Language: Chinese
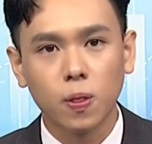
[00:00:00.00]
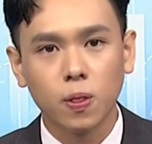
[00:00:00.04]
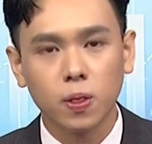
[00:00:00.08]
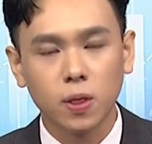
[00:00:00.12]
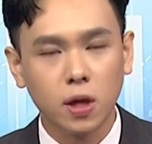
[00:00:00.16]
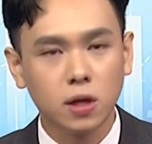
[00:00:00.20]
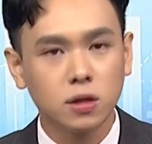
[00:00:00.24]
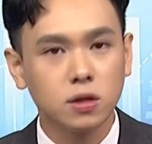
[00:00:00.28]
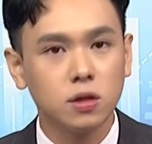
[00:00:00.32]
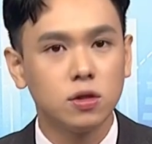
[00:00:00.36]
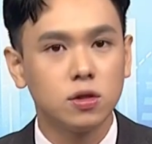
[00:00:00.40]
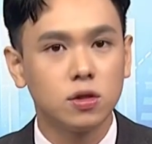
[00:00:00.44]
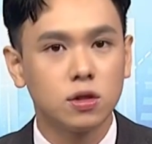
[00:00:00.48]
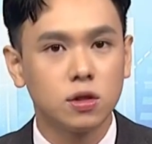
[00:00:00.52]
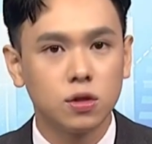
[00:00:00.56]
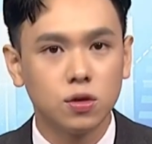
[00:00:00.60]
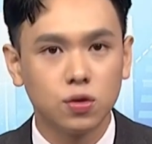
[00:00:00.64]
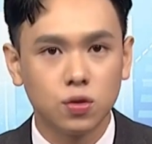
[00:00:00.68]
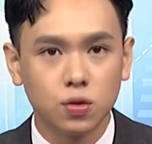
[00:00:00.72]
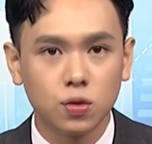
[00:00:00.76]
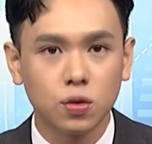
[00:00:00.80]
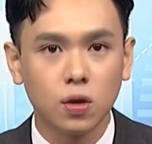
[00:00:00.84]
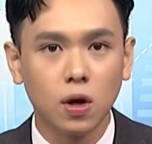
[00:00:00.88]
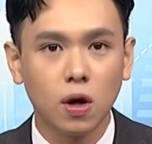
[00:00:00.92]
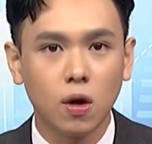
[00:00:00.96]
但是只
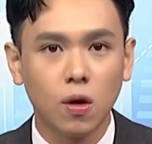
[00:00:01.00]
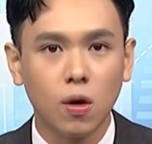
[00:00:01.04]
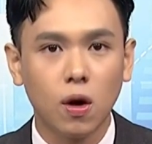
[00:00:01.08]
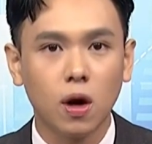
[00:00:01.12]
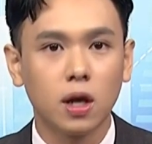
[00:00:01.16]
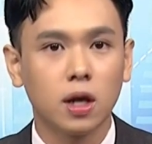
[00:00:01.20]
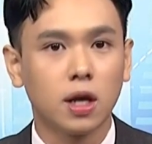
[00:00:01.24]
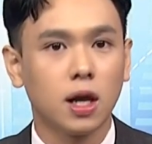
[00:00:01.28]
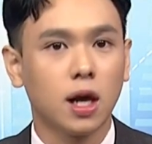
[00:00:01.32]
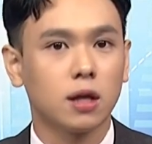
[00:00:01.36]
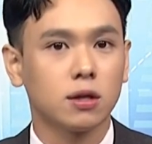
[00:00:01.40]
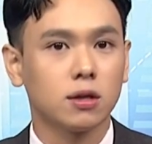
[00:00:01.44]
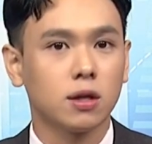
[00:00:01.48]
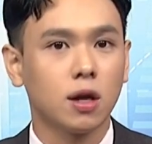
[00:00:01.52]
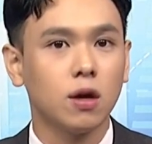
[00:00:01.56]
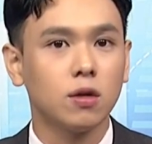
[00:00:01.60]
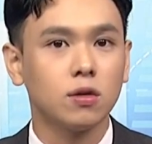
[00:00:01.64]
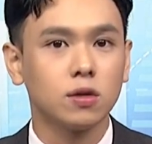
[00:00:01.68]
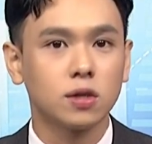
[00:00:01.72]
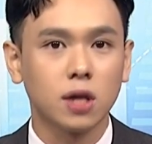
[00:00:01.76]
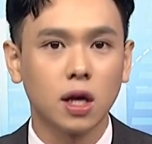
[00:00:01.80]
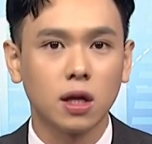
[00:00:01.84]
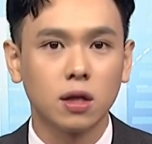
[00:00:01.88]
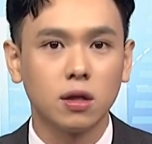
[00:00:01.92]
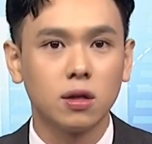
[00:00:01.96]
需要花两到
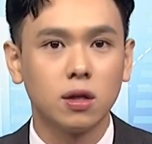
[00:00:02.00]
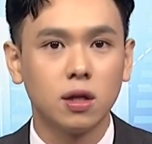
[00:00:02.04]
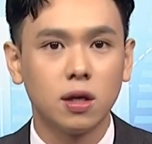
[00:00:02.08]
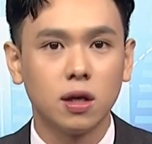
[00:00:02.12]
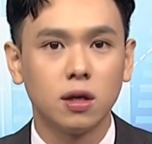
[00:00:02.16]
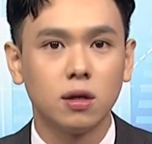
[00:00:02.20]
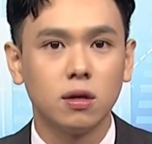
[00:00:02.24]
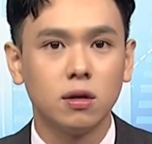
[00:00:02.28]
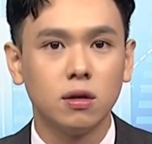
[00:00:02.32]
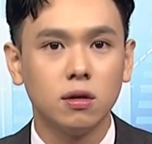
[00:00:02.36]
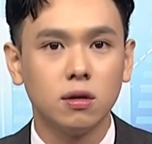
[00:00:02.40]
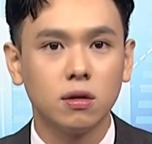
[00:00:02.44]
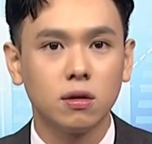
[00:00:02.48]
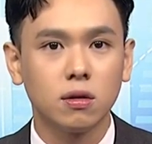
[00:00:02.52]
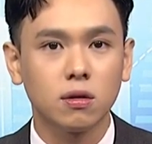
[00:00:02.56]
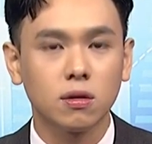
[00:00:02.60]
三天，